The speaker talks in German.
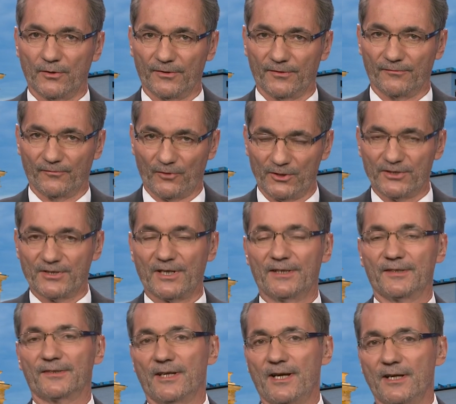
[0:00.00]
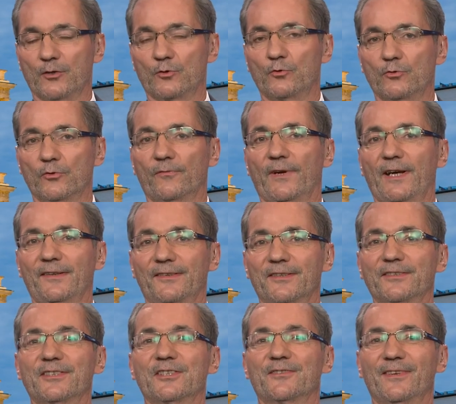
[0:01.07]
Wollte ich gerade sagen, Gut. klug und
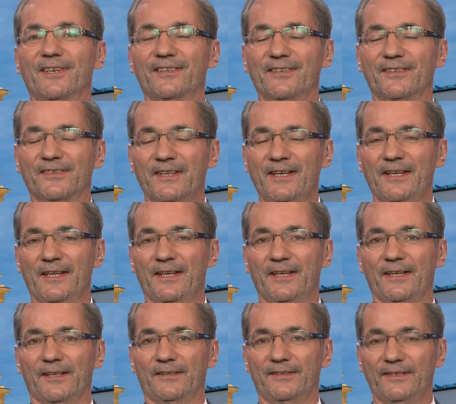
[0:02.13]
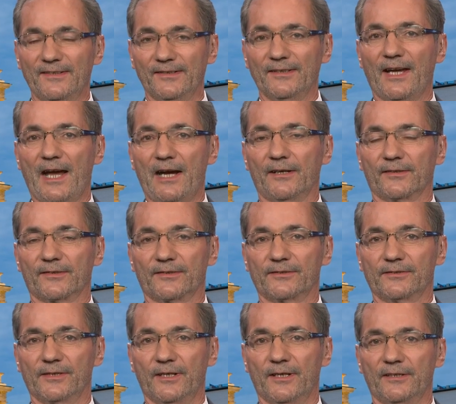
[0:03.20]
weitsichtig wäre es, diese
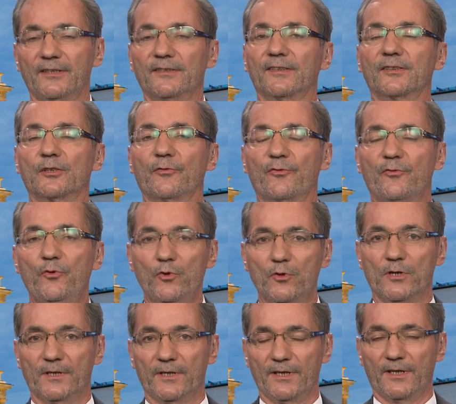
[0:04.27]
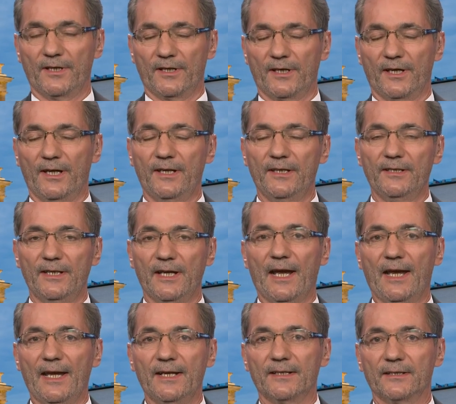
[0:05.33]
Angst, dieses Gefühl, in die
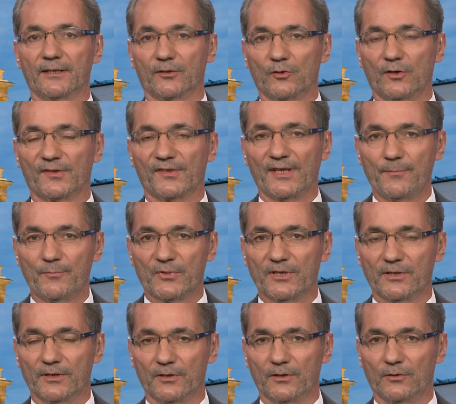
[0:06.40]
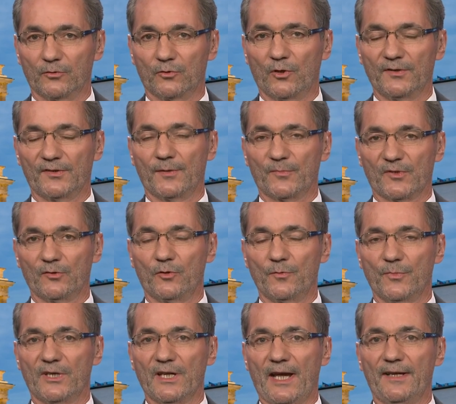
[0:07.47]
eigenen Konzepte und Konzeptionen
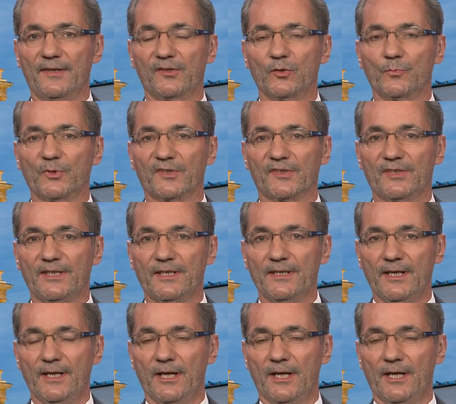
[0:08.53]
mit einzubeziehen.